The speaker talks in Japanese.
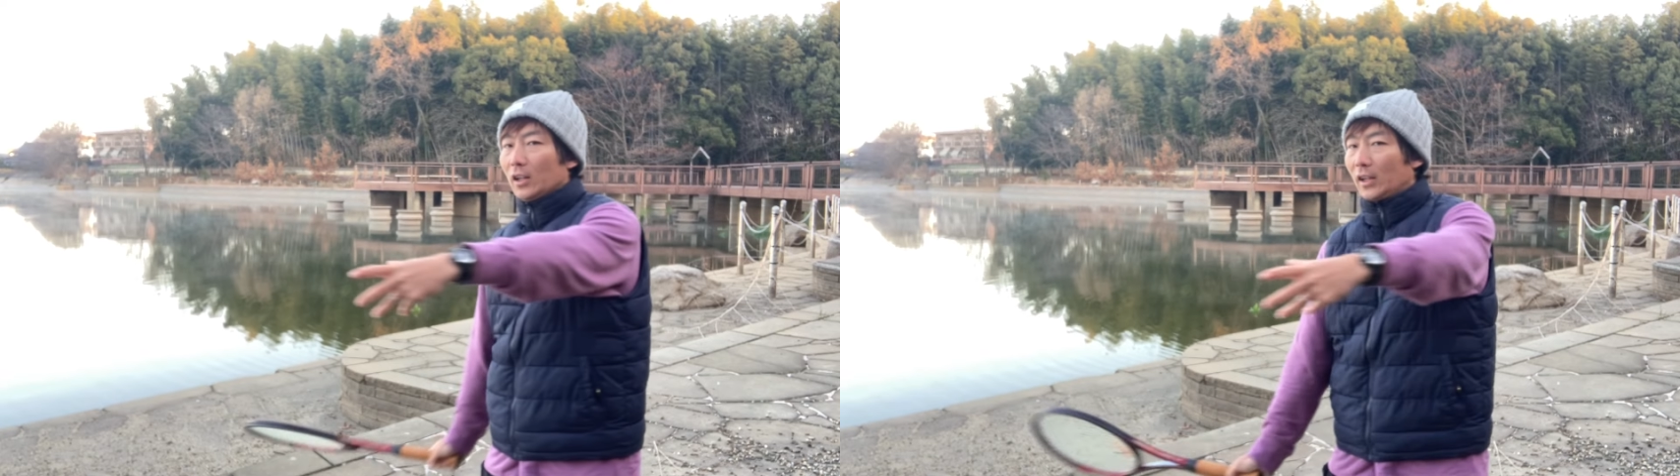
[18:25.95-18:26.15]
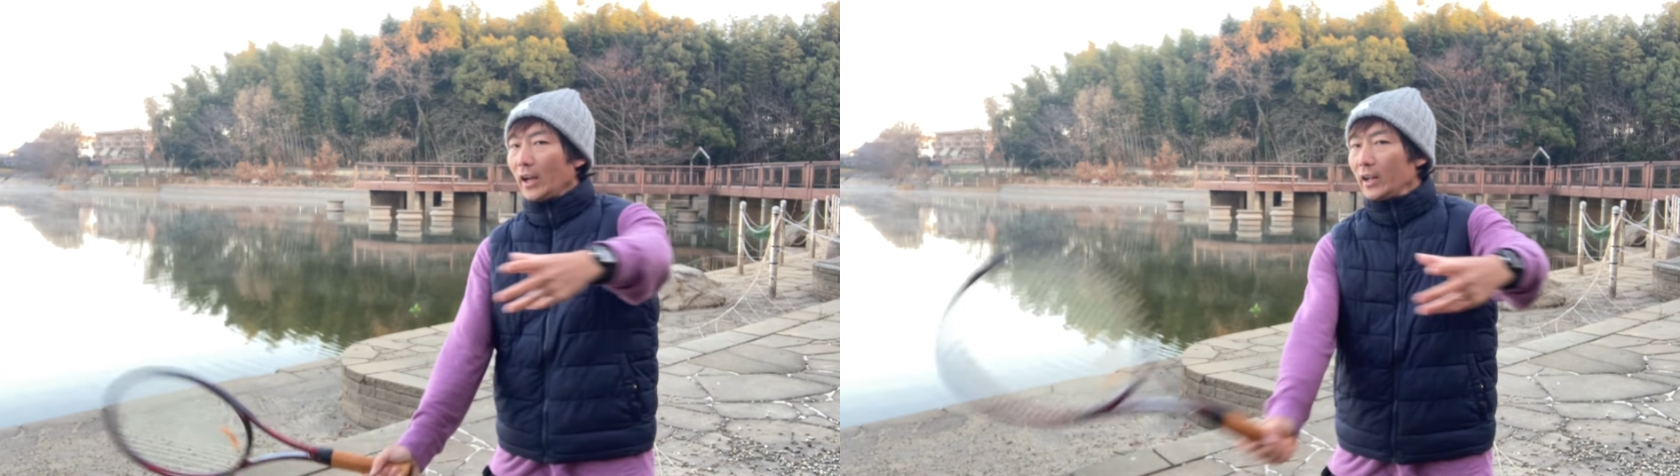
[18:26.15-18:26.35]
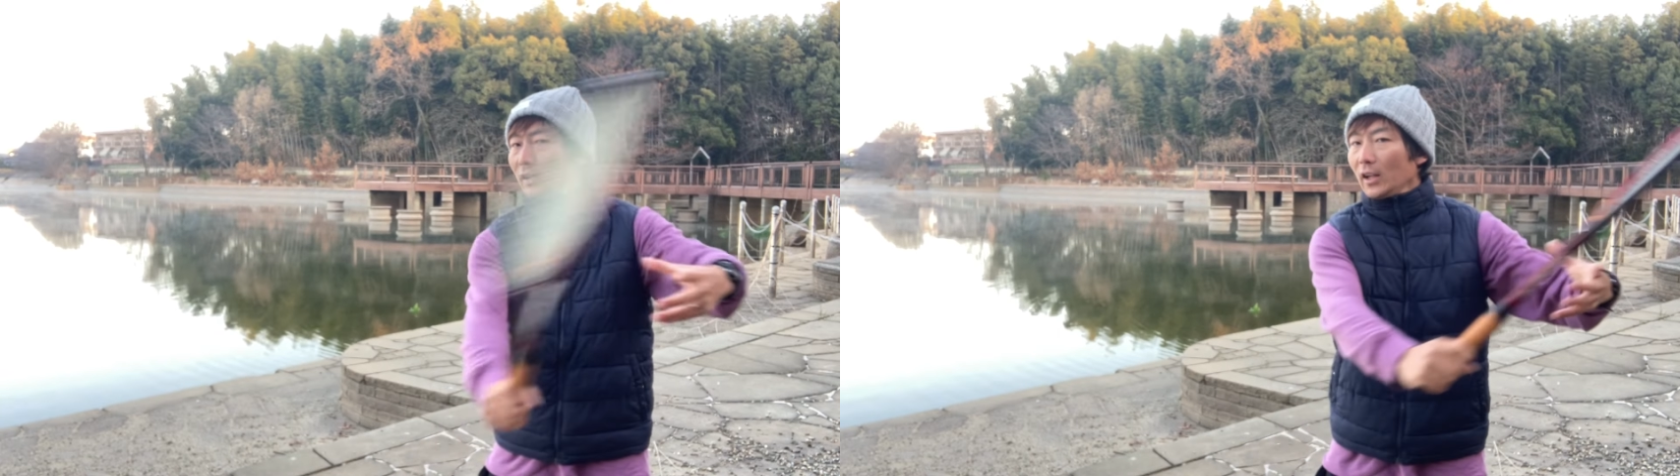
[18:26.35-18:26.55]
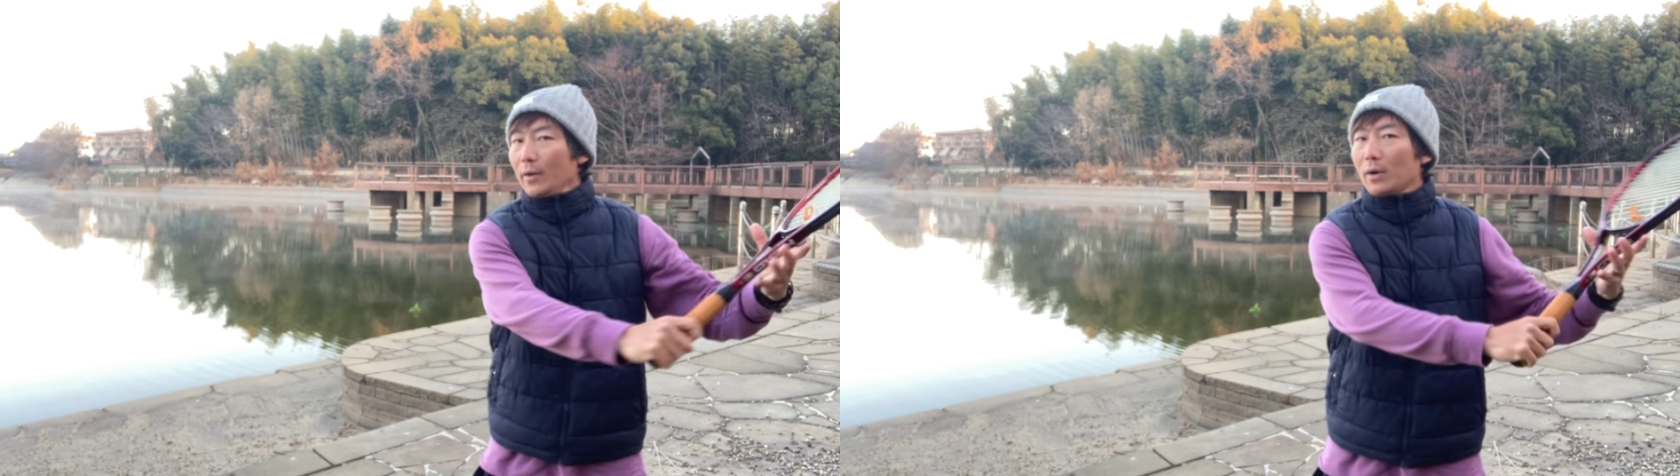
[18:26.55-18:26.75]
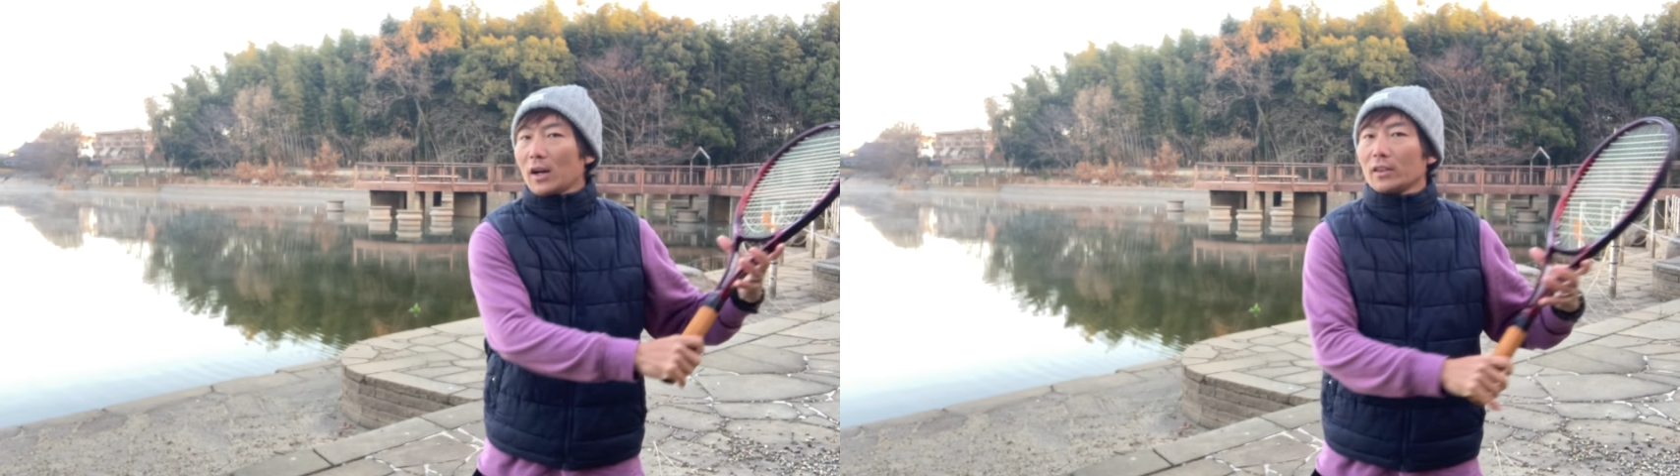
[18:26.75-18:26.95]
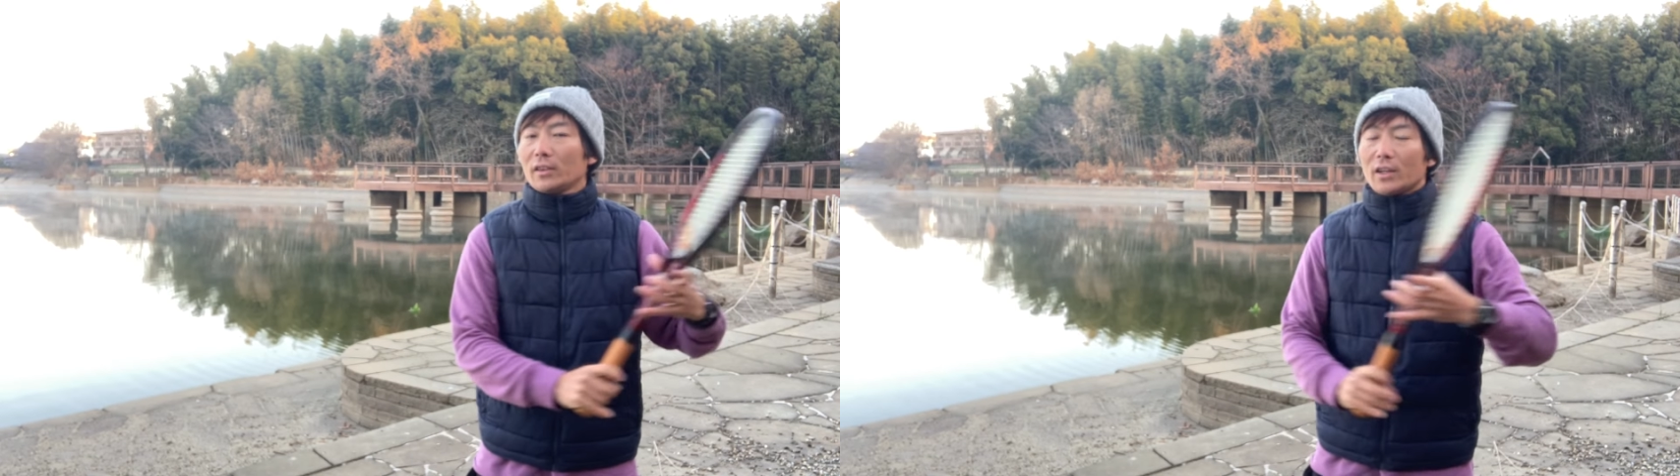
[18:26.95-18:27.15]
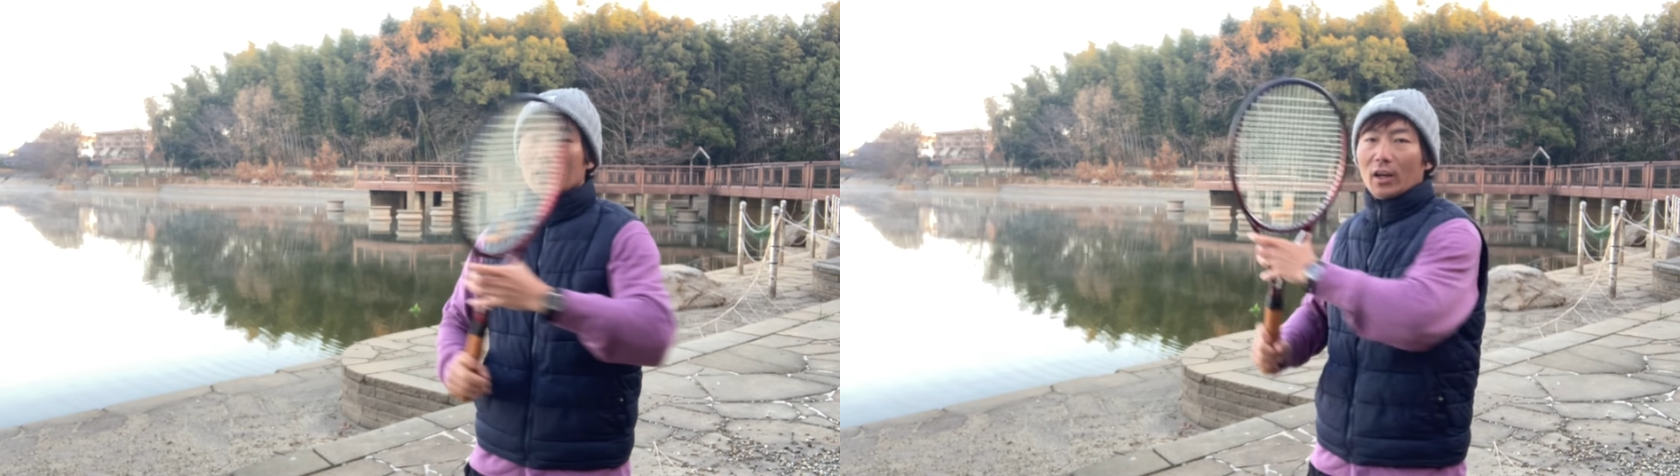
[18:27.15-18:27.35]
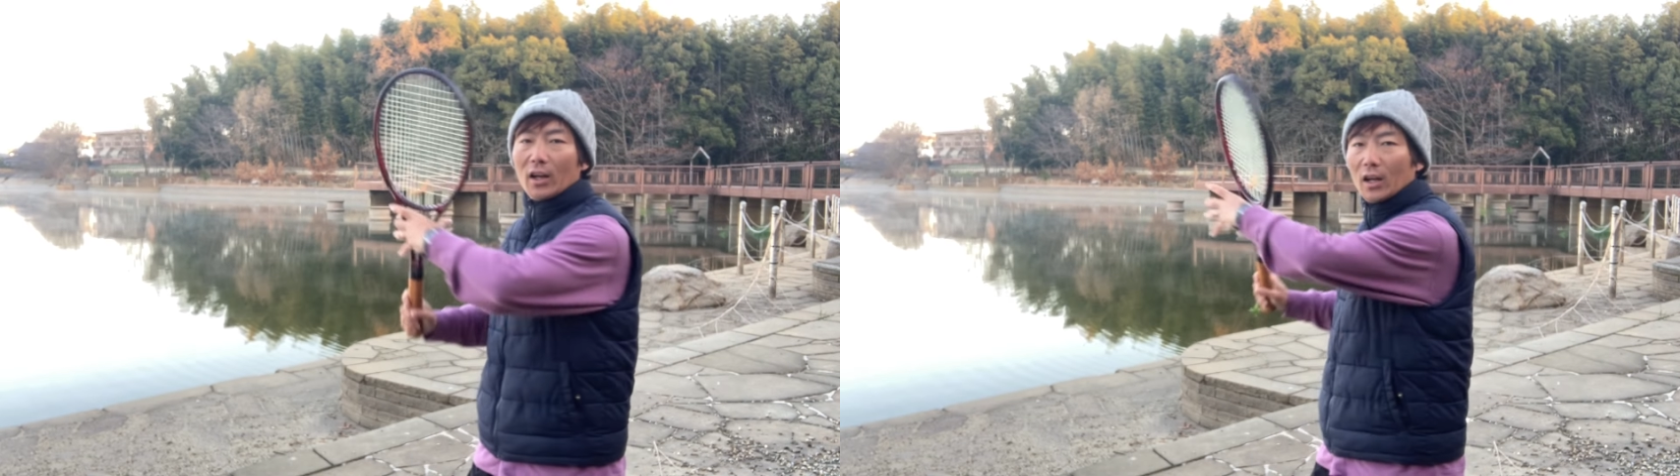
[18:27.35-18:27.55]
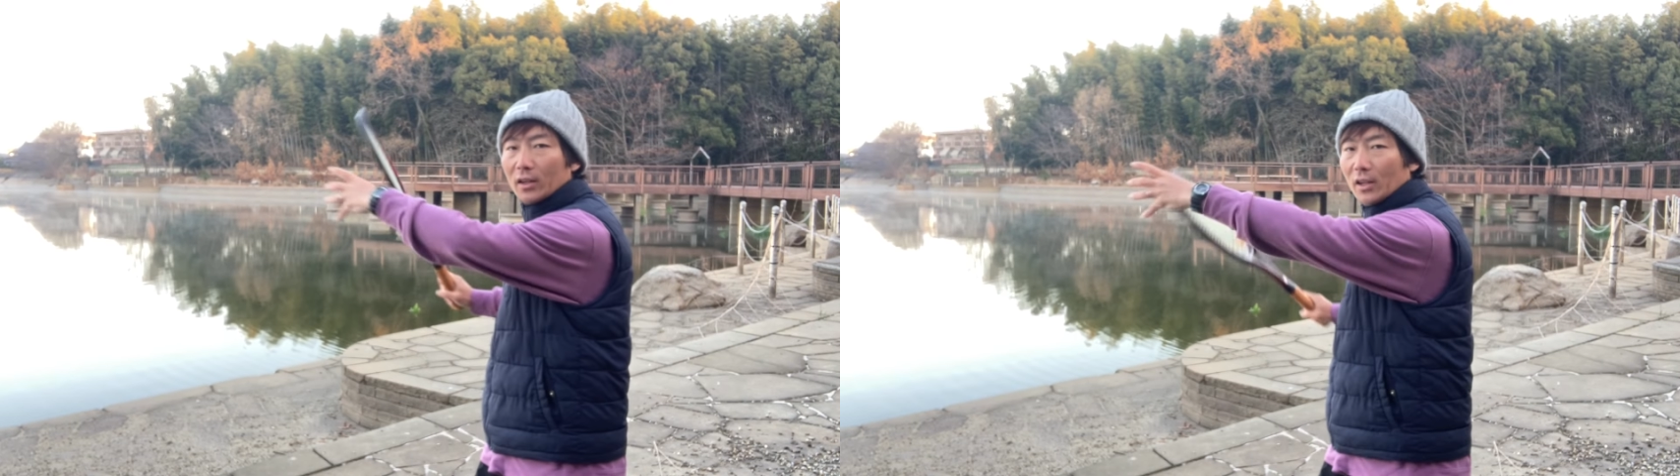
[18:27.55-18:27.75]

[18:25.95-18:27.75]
大体分かってきたなっ